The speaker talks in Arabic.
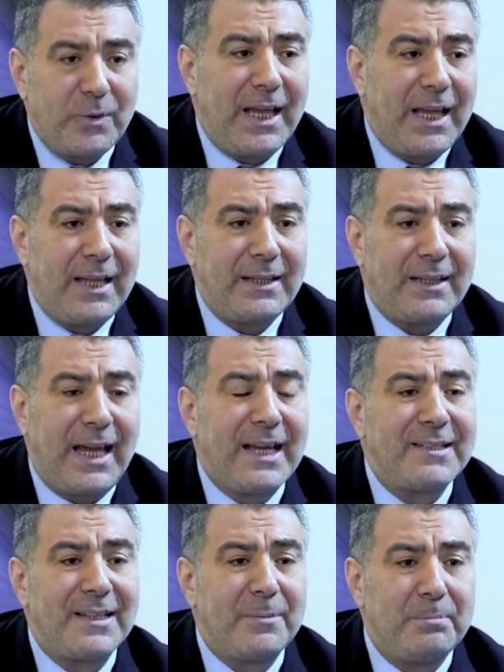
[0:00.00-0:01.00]
الآن
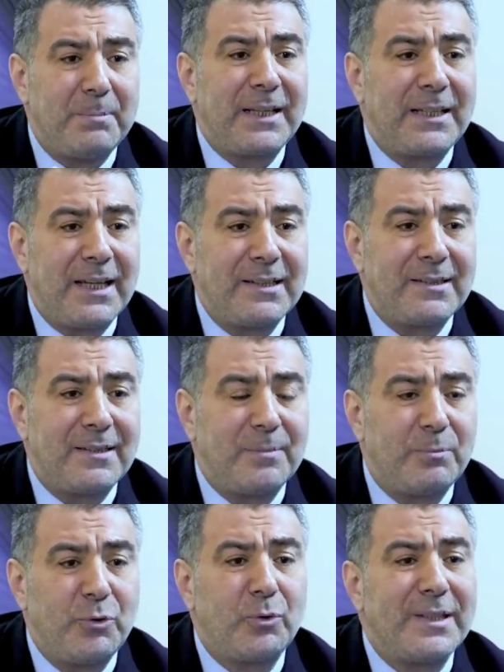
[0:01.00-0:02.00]
حسب مركز
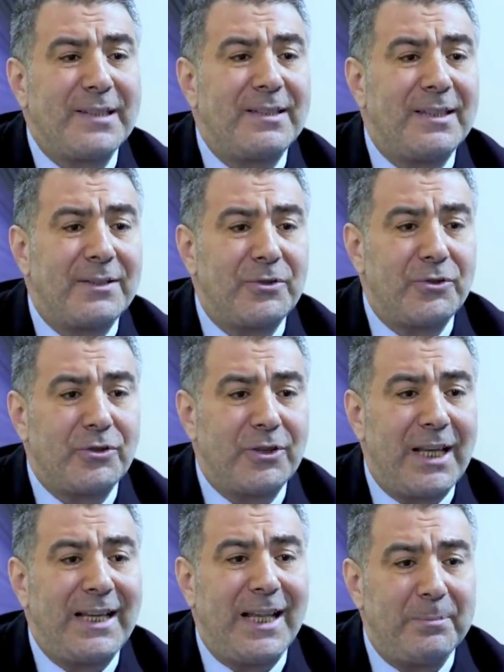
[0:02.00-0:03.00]
بيو
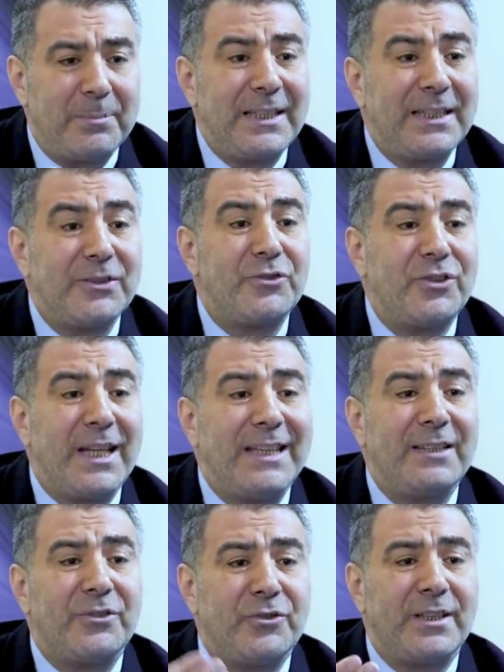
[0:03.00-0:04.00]
ريسيرتش الأمريكي
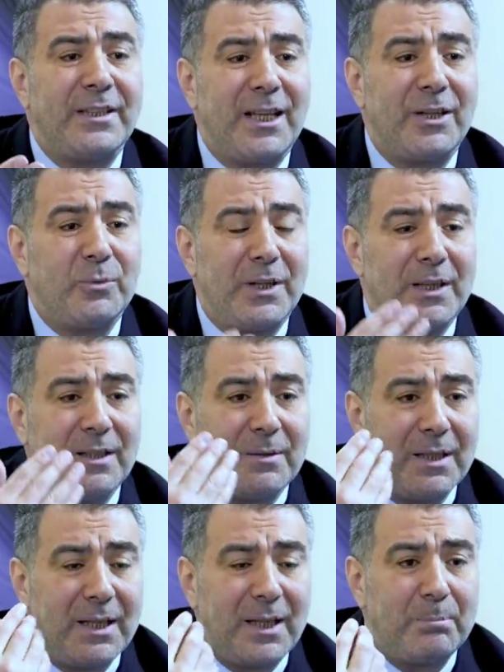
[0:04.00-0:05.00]
الشهير جدا
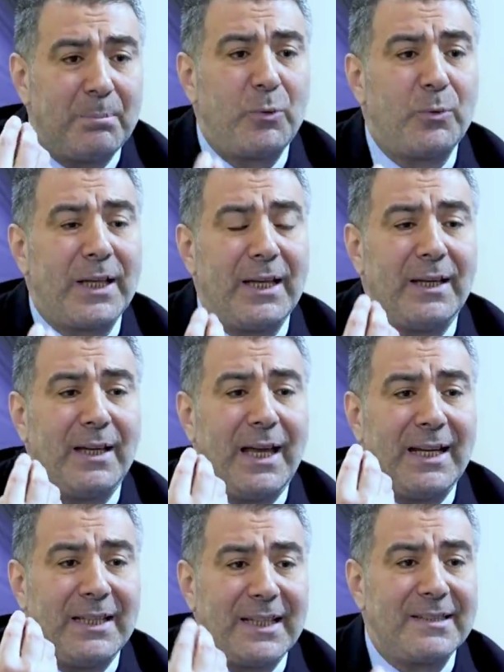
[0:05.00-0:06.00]
والموقع
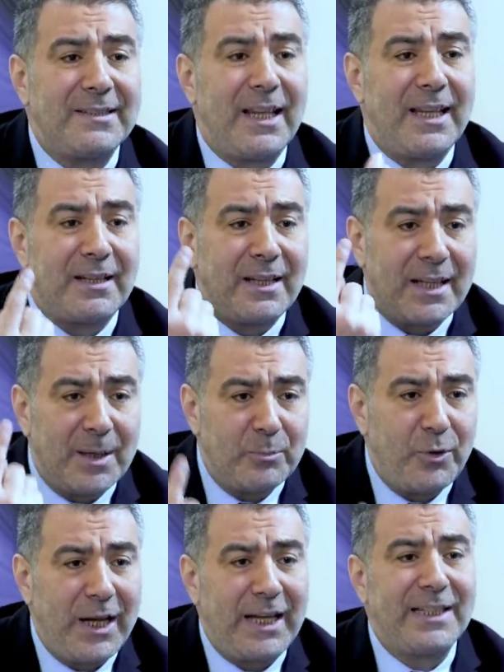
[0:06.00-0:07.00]
الإحصائي
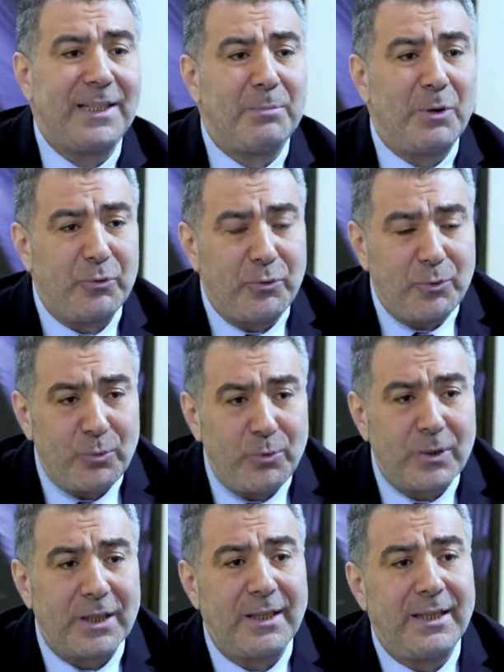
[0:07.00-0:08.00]
رقم واحد
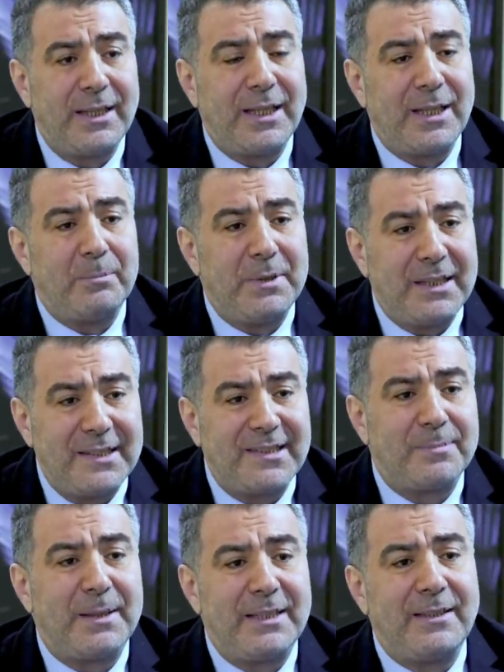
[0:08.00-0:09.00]
الموثوق
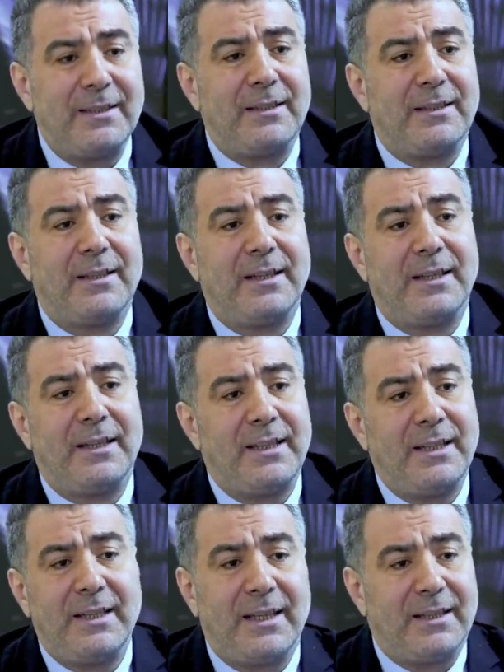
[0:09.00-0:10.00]
بالنسبة
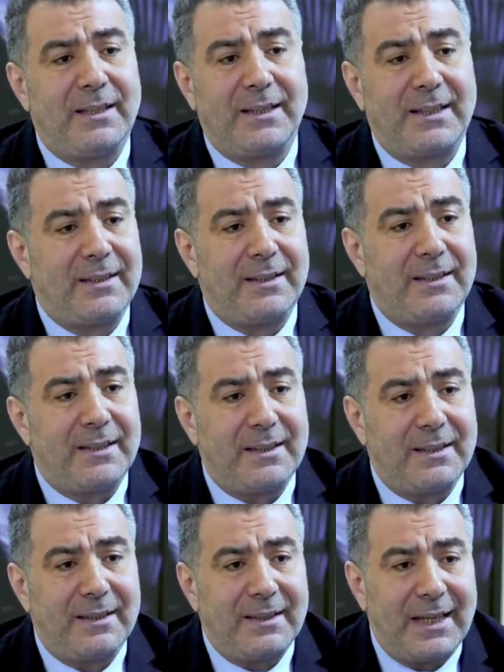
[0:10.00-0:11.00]

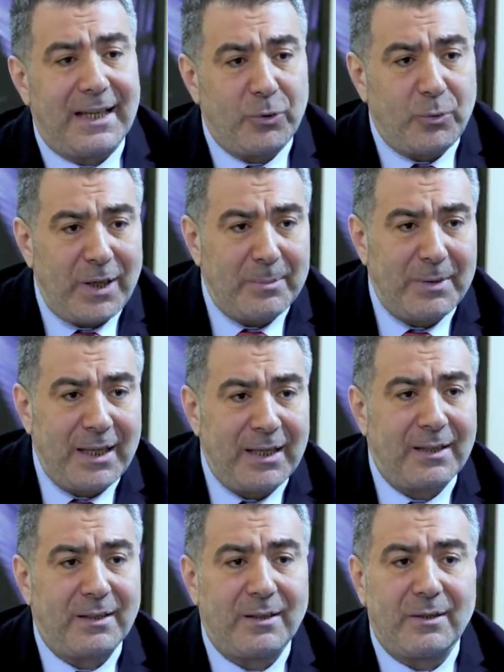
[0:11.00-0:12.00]

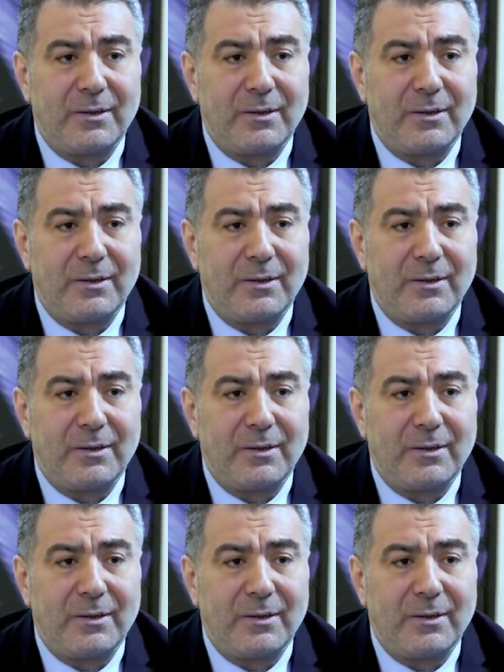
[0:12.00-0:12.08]
للعلماء